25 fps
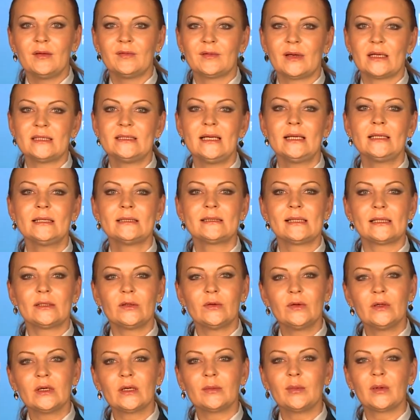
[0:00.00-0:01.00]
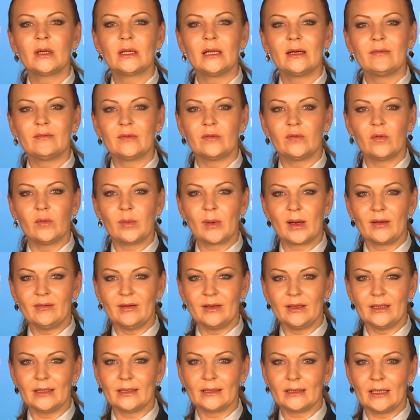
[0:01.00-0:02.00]
В Казани сотрудниками Главного
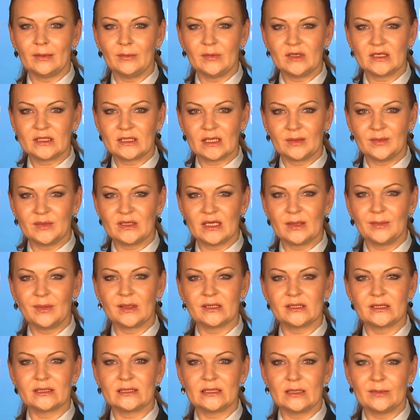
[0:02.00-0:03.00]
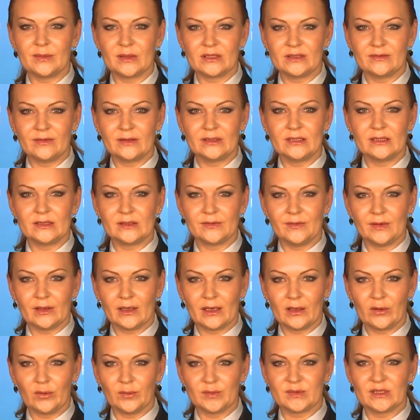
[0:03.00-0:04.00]
управления экономической безопасности и противодействия
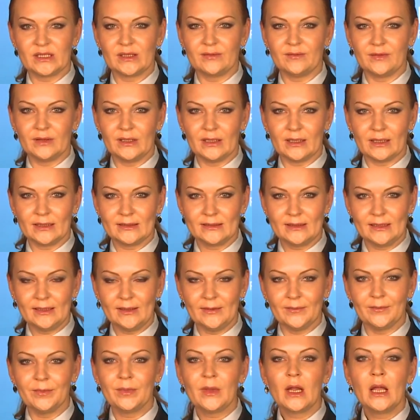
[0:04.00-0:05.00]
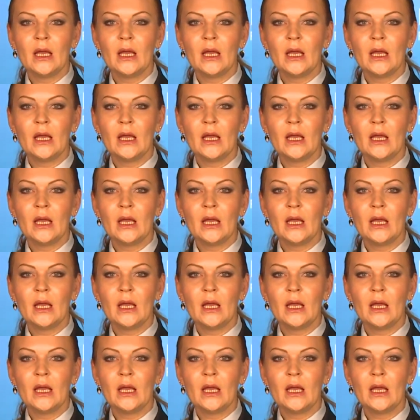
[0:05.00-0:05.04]
коррупции МВД России